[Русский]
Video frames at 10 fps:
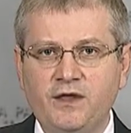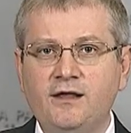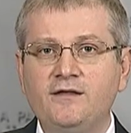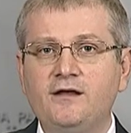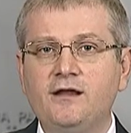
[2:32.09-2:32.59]
И
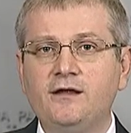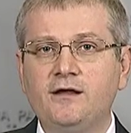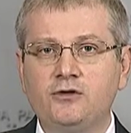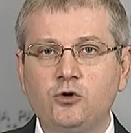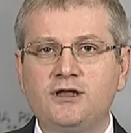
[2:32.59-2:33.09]

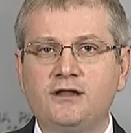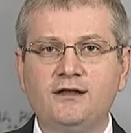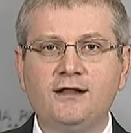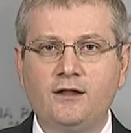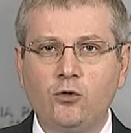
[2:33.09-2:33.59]
если кто-то
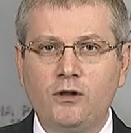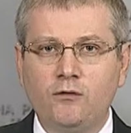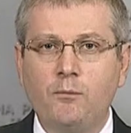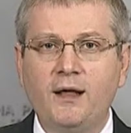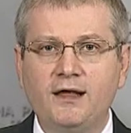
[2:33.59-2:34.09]
надел на
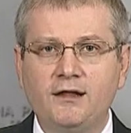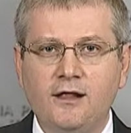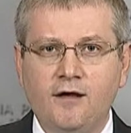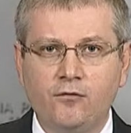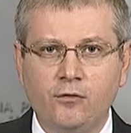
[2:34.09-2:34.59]
голову
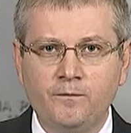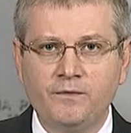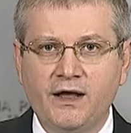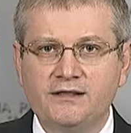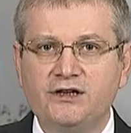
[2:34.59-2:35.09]
балаклаву,
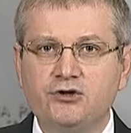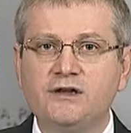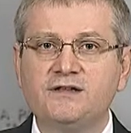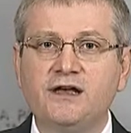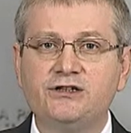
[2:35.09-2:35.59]
это еще
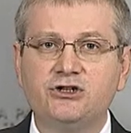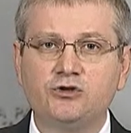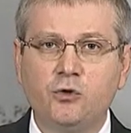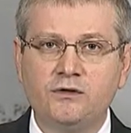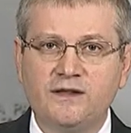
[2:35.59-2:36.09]
не значит,
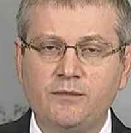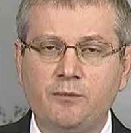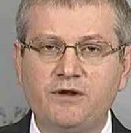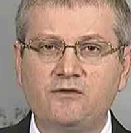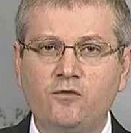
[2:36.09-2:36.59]
что он себе
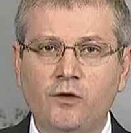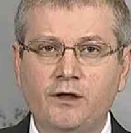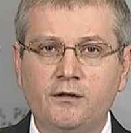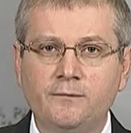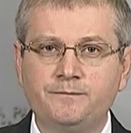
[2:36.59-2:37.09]

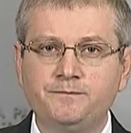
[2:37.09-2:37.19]
присвоил